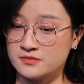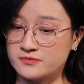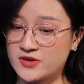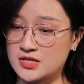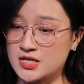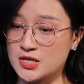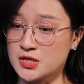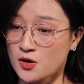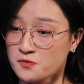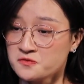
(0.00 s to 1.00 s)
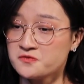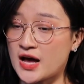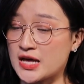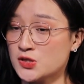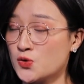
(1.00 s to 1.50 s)
vậy thì không
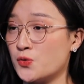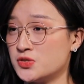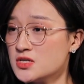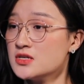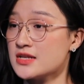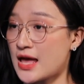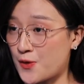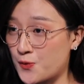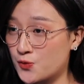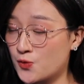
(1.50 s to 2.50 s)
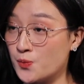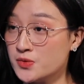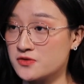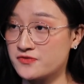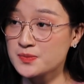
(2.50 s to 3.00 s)
phải tổ chức nào
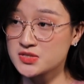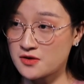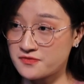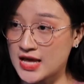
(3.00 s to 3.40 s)
cũng được phép cho